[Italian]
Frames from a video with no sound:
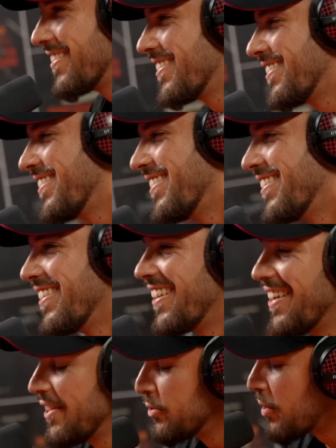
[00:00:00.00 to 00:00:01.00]
Che si dice?
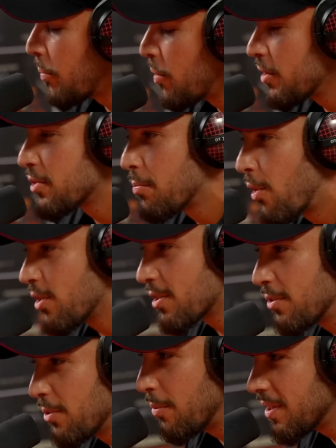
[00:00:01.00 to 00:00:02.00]
Tutto a posto bro,
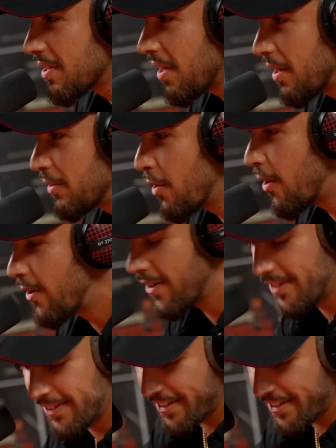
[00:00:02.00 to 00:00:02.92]
tu come stai dog?